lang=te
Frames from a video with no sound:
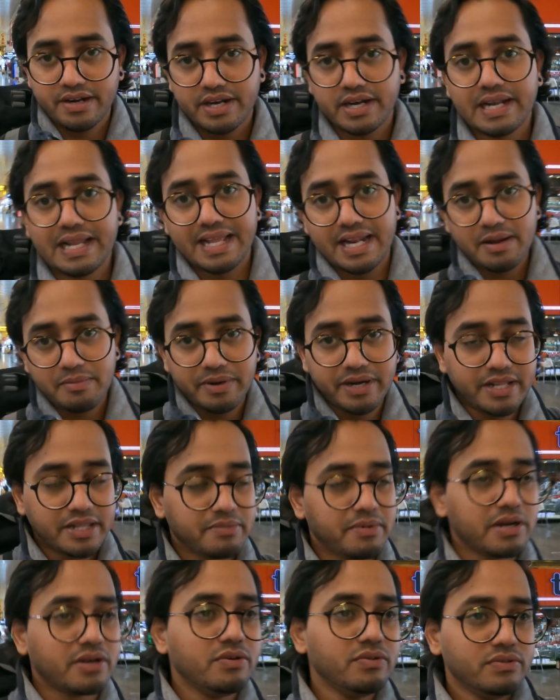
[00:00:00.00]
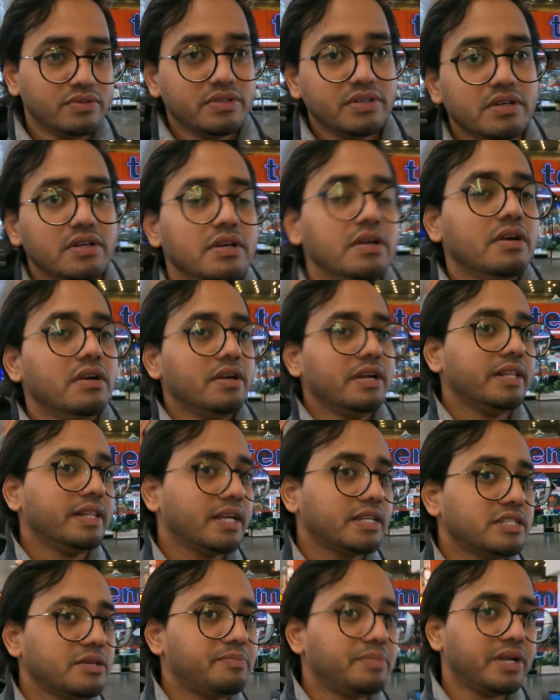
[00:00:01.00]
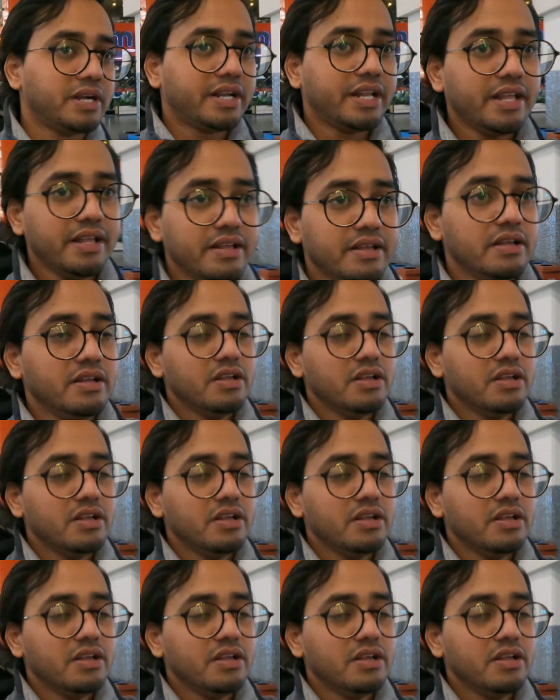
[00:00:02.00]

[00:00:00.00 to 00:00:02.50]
హండ్రెడ్ లేరా పడింది మాకు ఇందాక చెప్పినట్టే